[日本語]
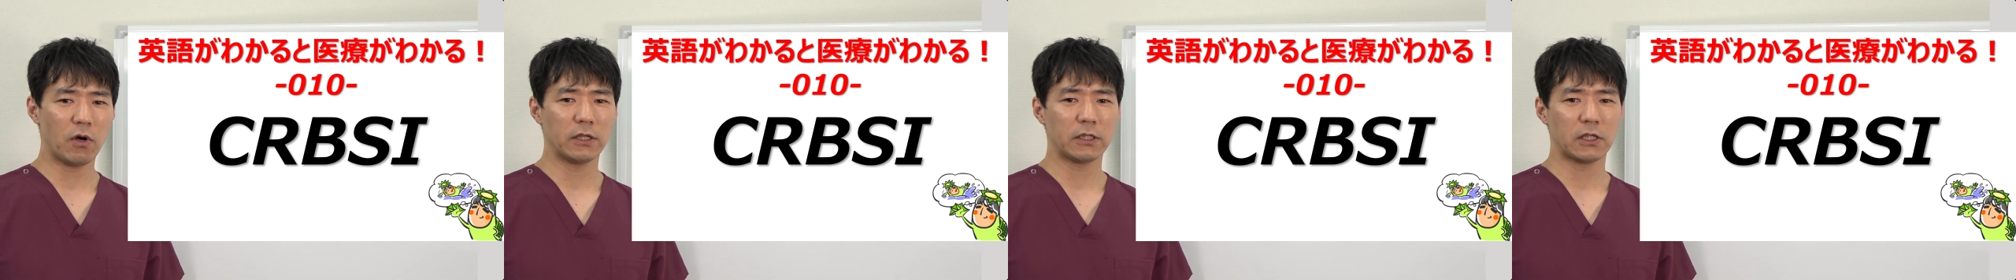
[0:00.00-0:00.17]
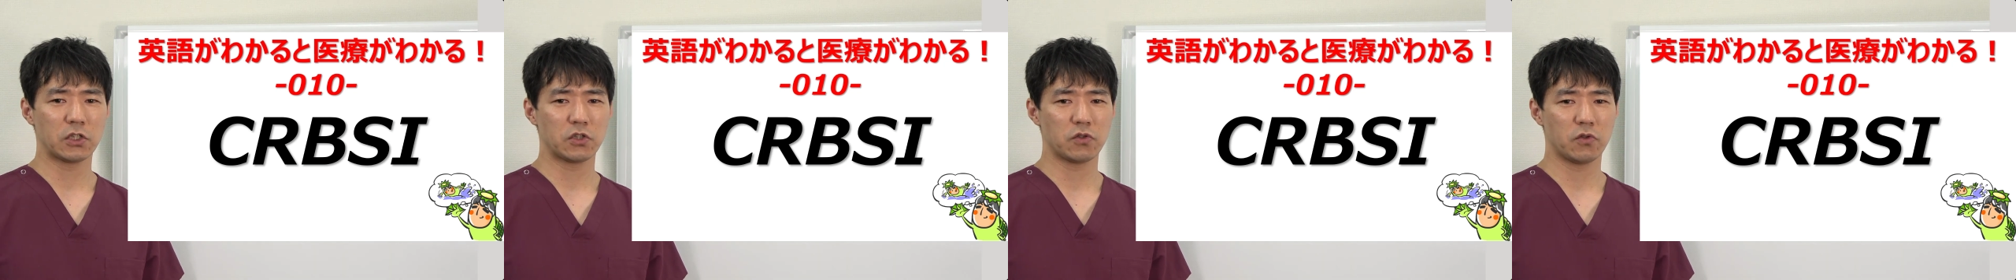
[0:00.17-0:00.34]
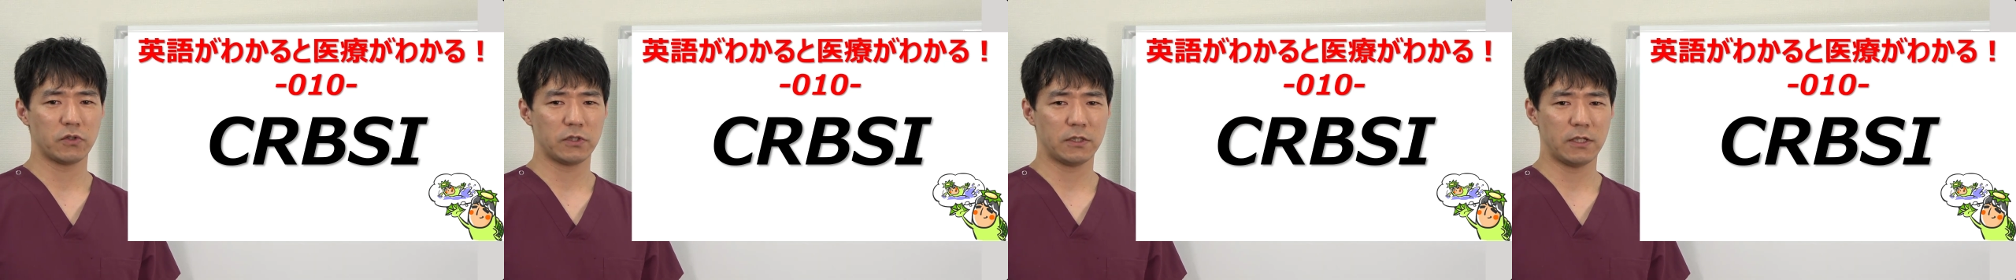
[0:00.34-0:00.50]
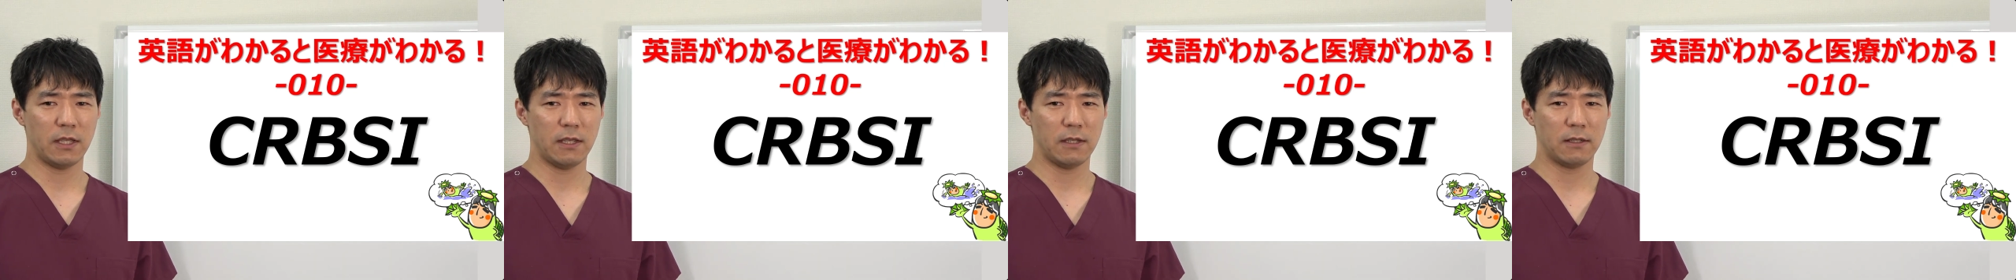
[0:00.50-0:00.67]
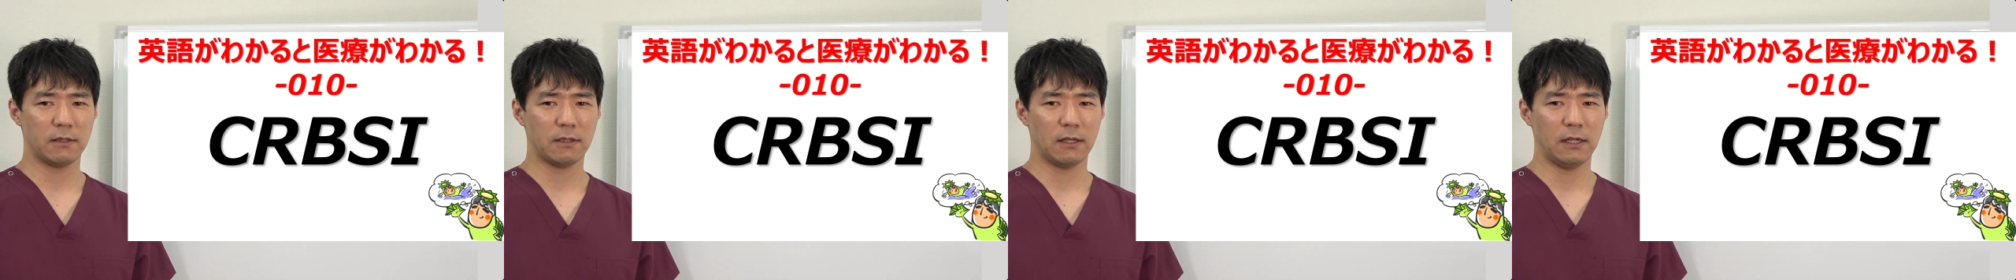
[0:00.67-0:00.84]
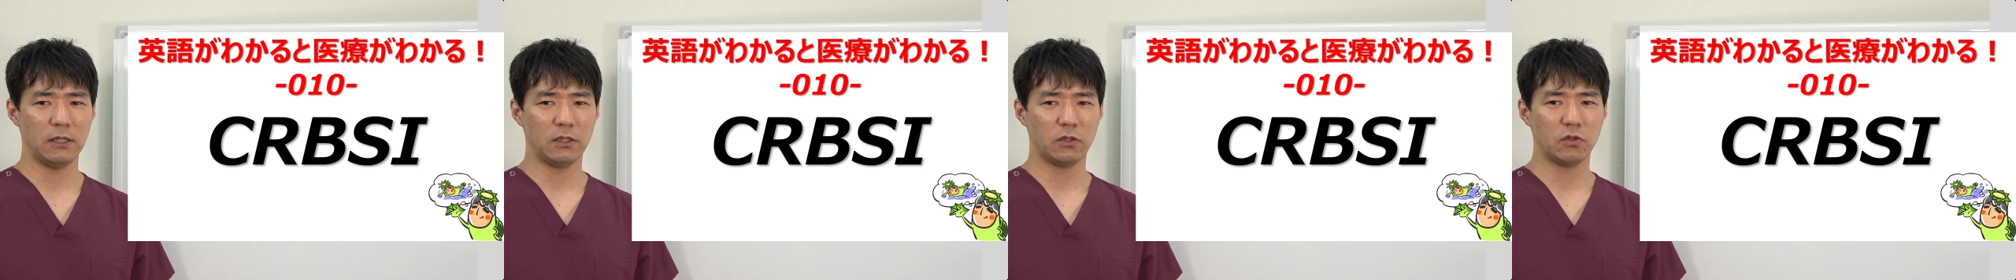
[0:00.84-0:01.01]
話をしていき
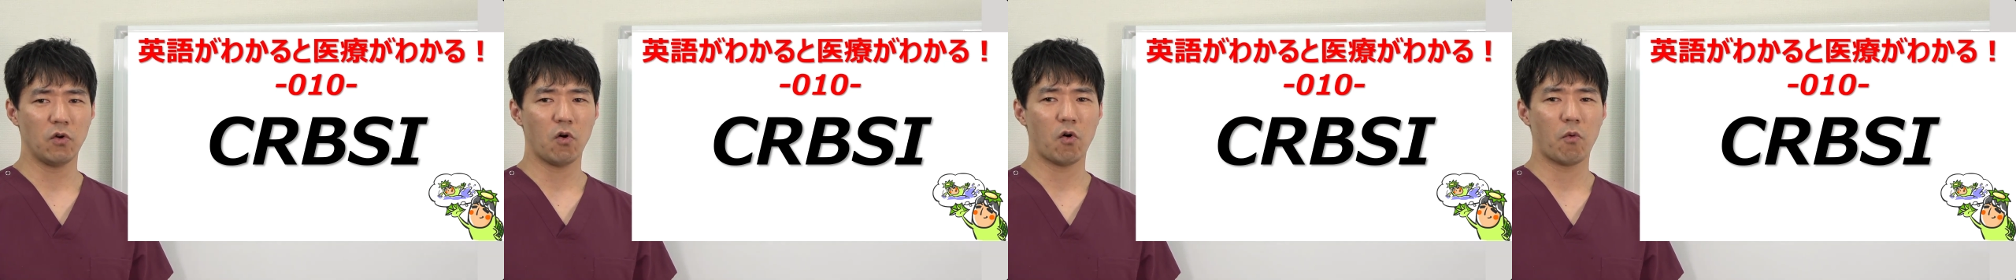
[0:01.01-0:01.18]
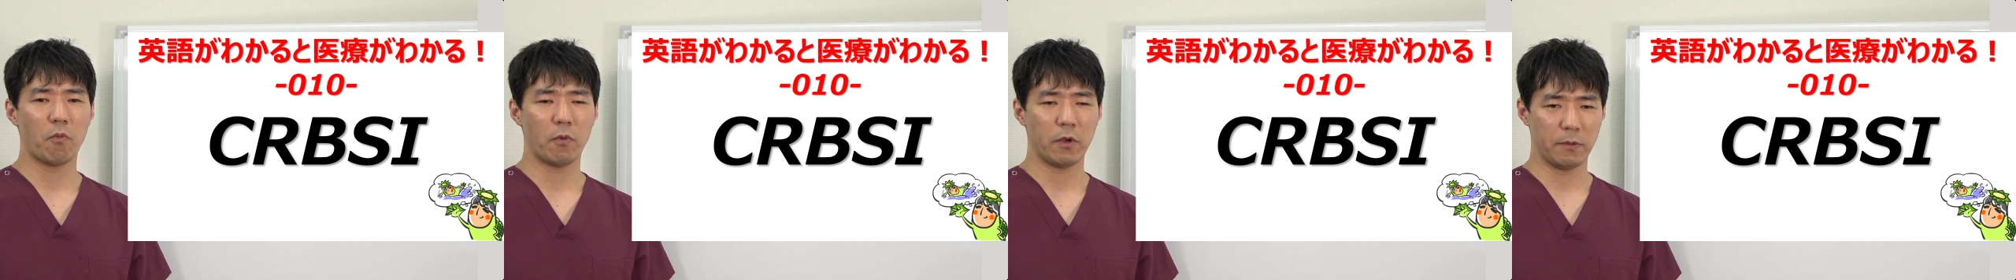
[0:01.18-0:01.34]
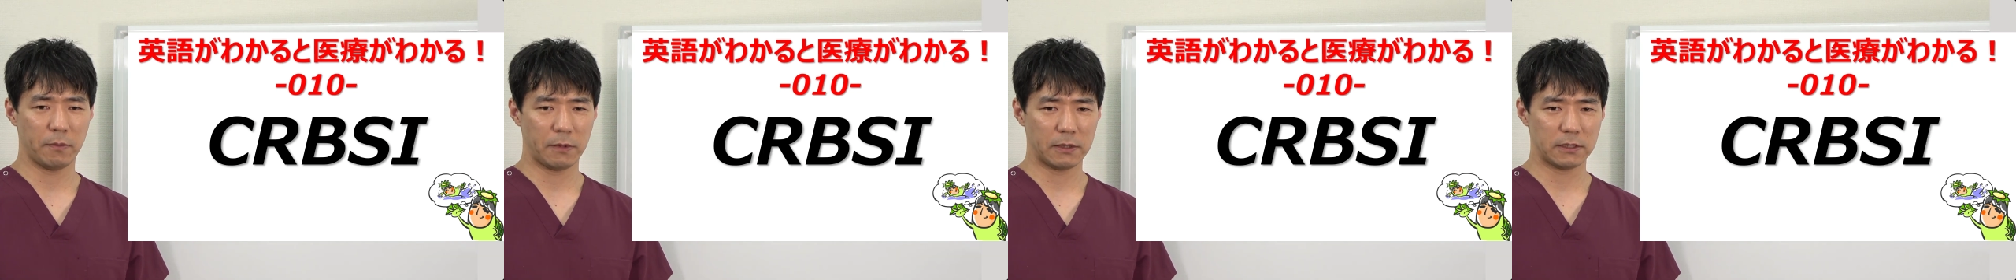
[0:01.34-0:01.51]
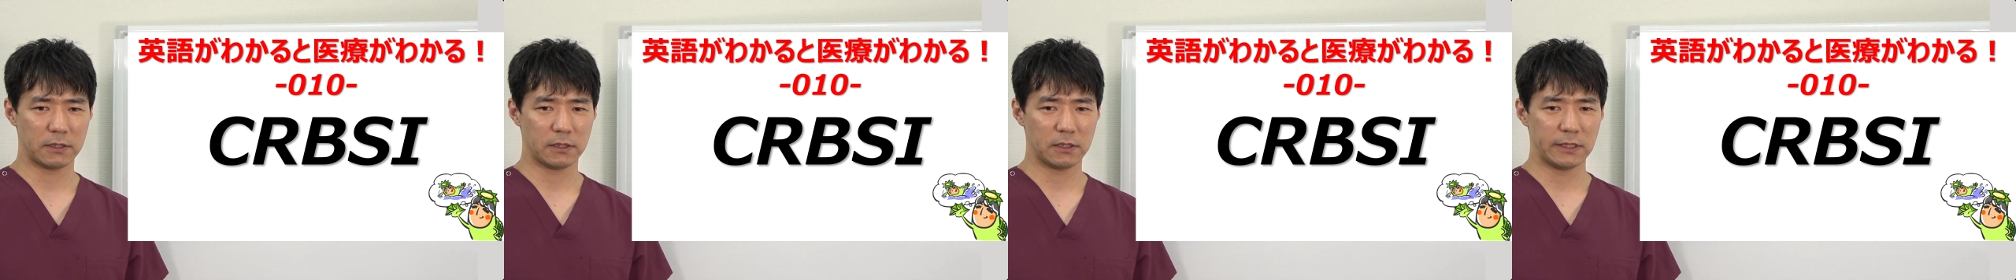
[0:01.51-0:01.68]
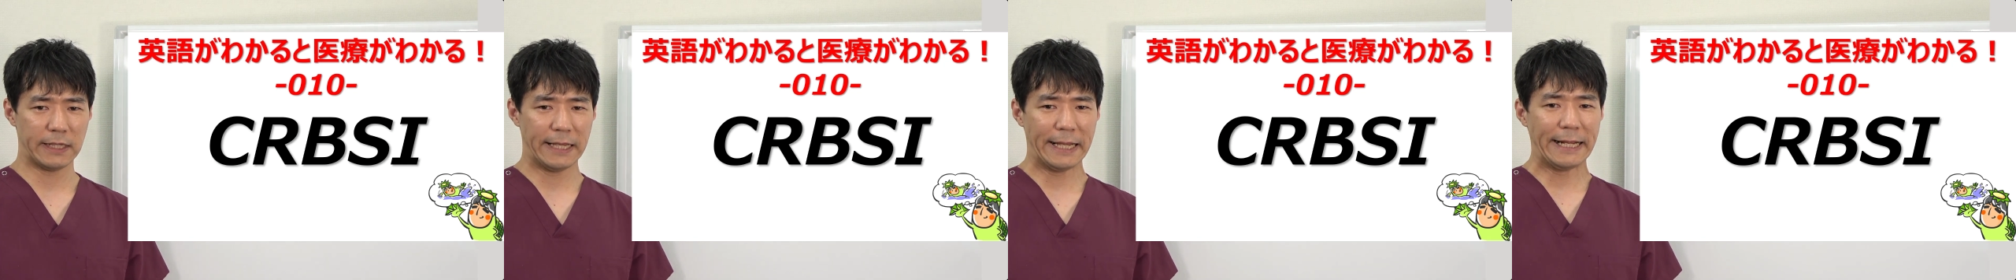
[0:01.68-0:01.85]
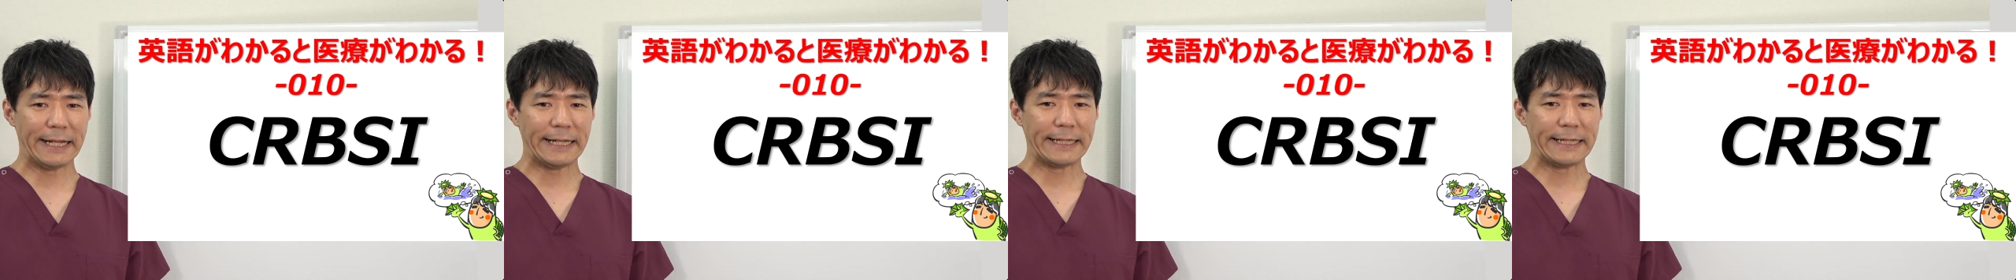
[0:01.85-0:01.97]
たいと思います